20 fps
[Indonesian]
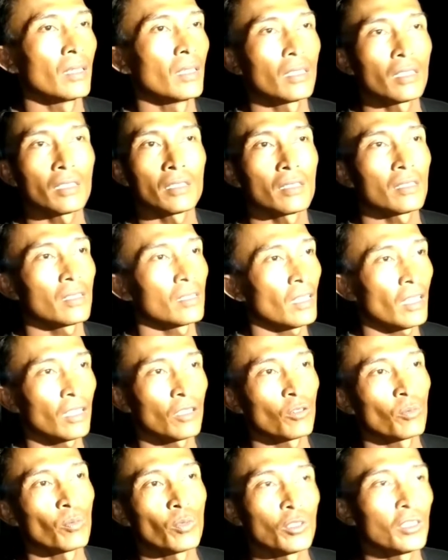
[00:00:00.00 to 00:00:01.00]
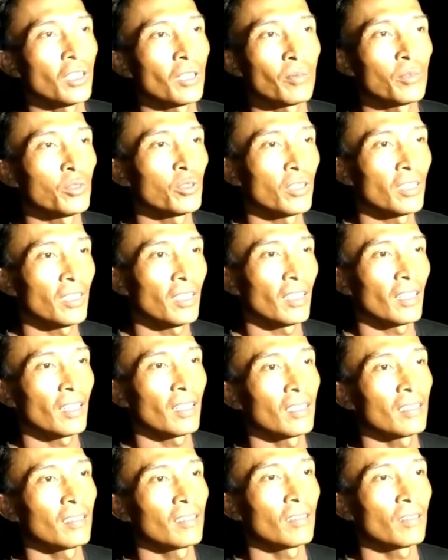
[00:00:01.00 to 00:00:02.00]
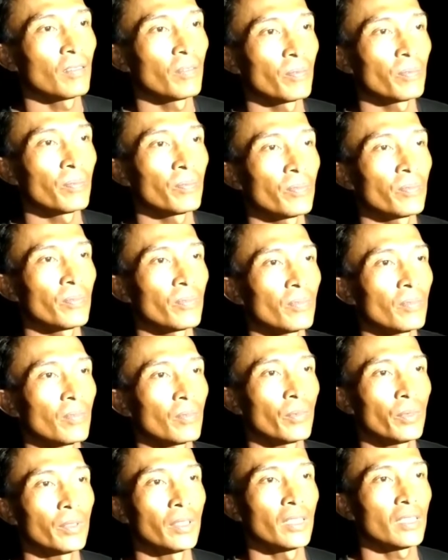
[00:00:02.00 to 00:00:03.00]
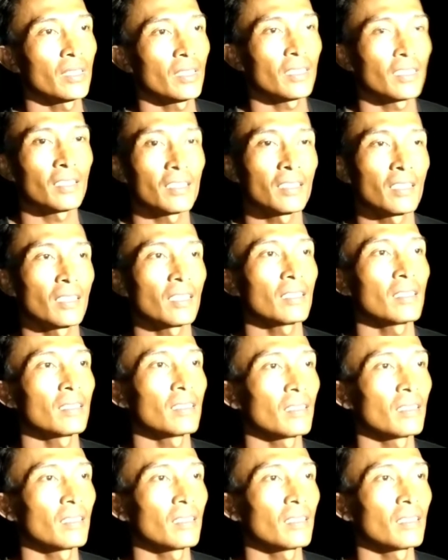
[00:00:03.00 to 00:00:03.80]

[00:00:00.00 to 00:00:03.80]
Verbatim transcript: ada satupun yang mencurigakan jadi masyarakat biasa saja